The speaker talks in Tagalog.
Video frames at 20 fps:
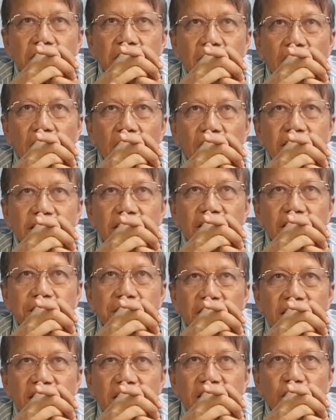Okay,
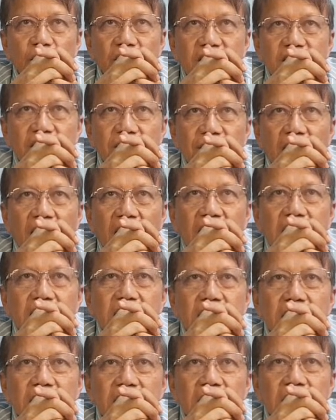pag-iwas
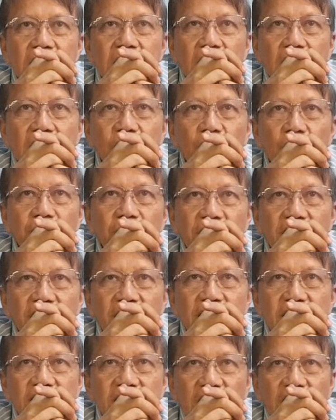naman, kumpara
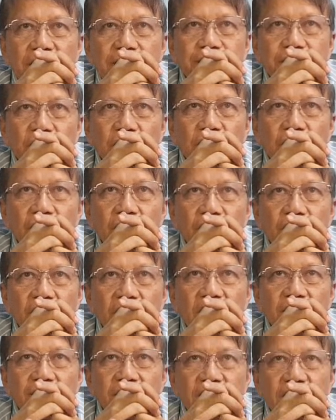sa type 2,
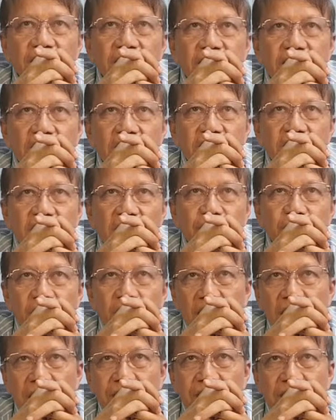diabetes, ang type
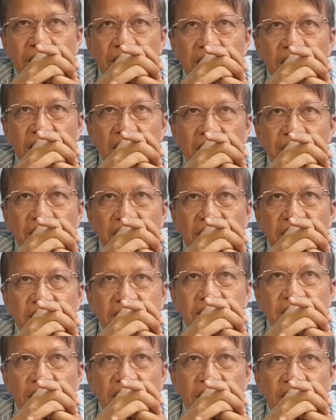1
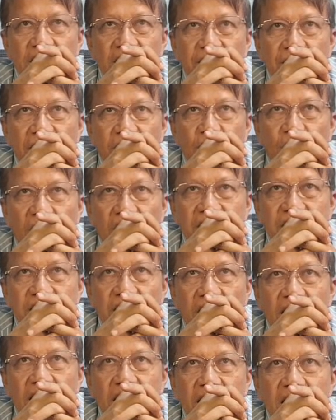diabetes ay hindi
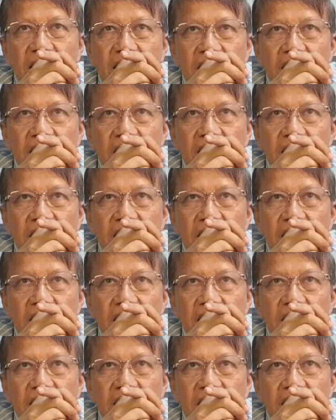maiwasan